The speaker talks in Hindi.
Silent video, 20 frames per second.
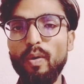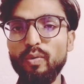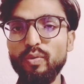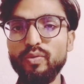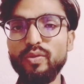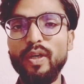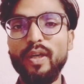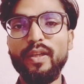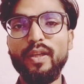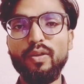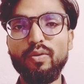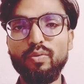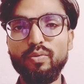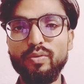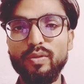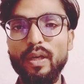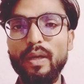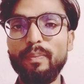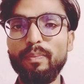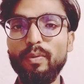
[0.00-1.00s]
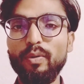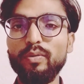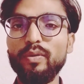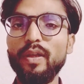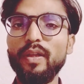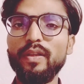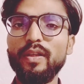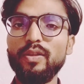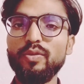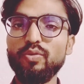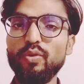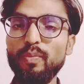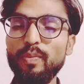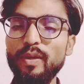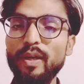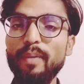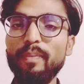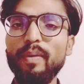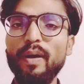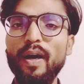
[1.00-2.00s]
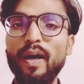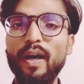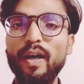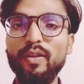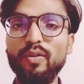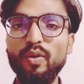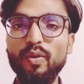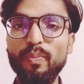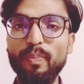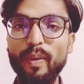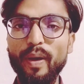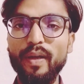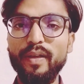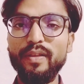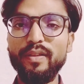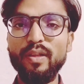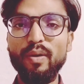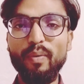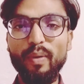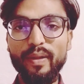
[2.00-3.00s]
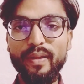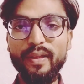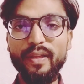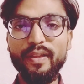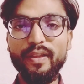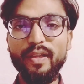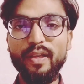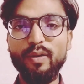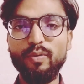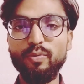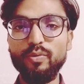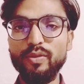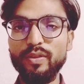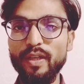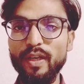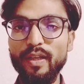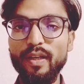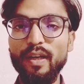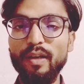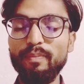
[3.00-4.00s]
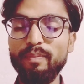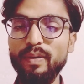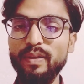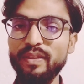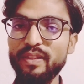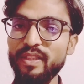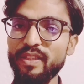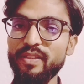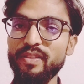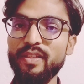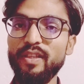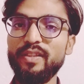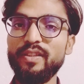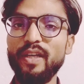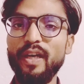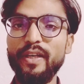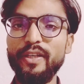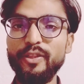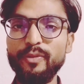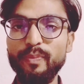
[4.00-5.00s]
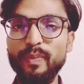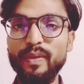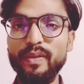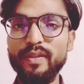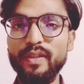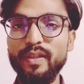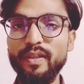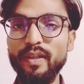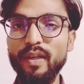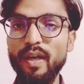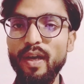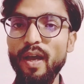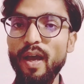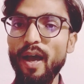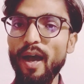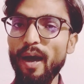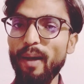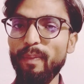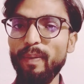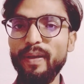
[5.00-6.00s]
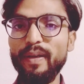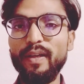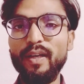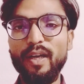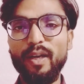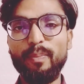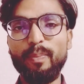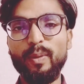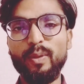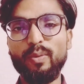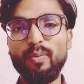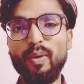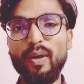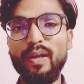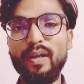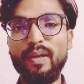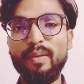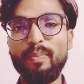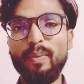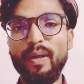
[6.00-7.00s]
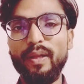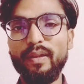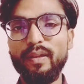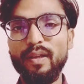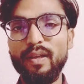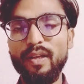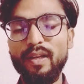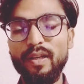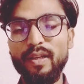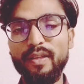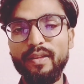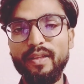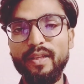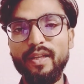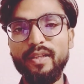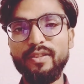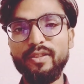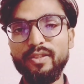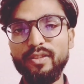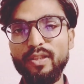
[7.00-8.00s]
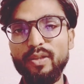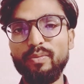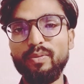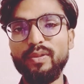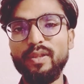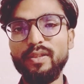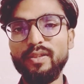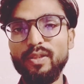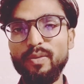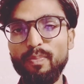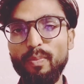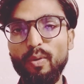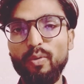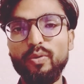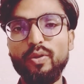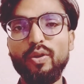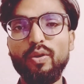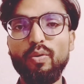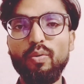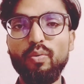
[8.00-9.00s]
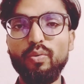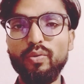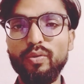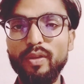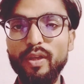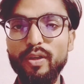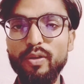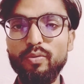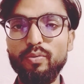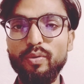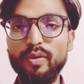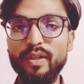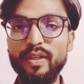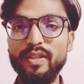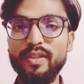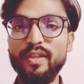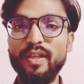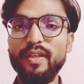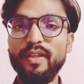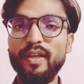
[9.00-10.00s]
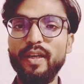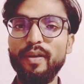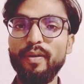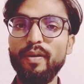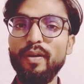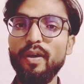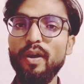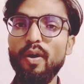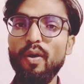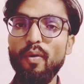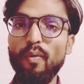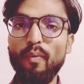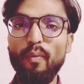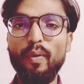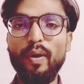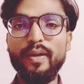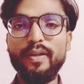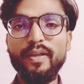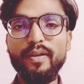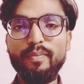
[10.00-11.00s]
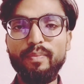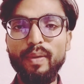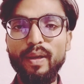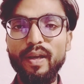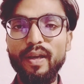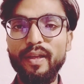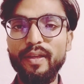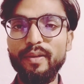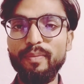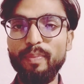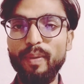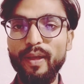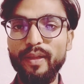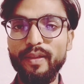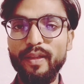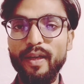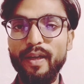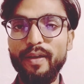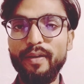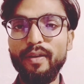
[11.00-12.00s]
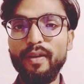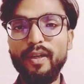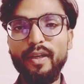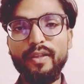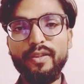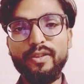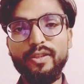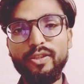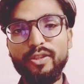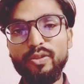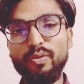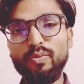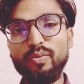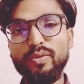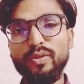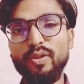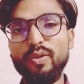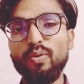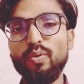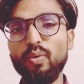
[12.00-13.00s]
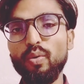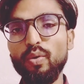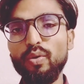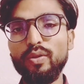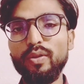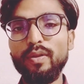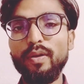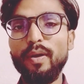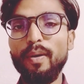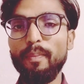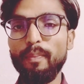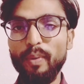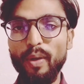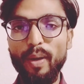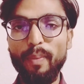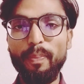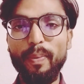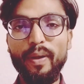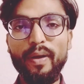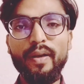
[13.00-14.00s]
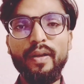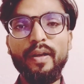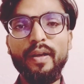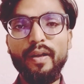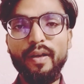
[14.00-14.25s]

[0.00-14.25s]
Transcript: बहुत ज़्यादा नुकसान पहुँचाता है जो भी हम खाद और पानी दवा देते हैं उसका लगभग तीस से चालीस परसेंट हमारे खरपतवार ले पा ले लेते हैं जिसकी वजह से पौधे को उतना न्यूट्रिशन या वाटर मिल नहीं पाता है जिससे उसकी ग्रोथ प्रॉपर